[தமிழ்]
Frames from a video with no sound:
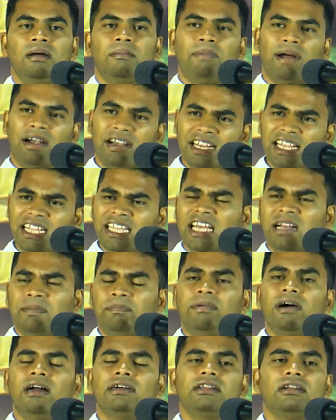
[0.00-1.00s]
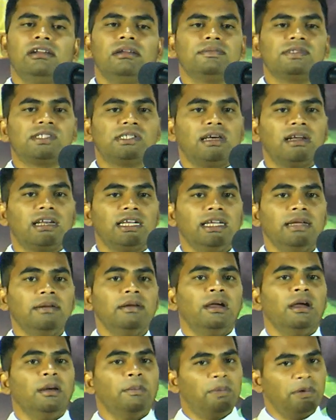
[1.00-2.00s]
பழைய ஏற்பாட்டிலும் சரி
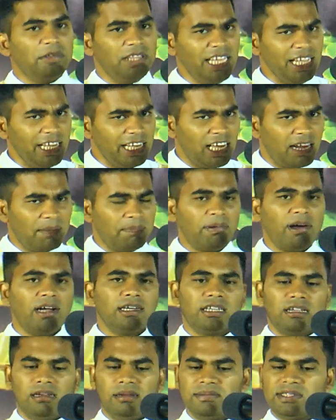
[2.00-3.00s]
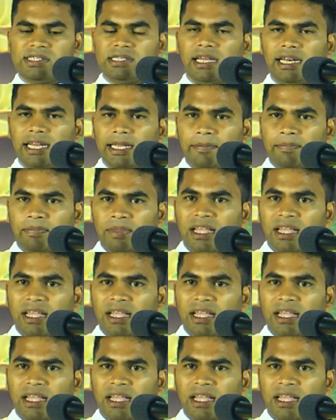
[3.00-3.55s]
புதிய ஏற்பாட்டிலும் சரி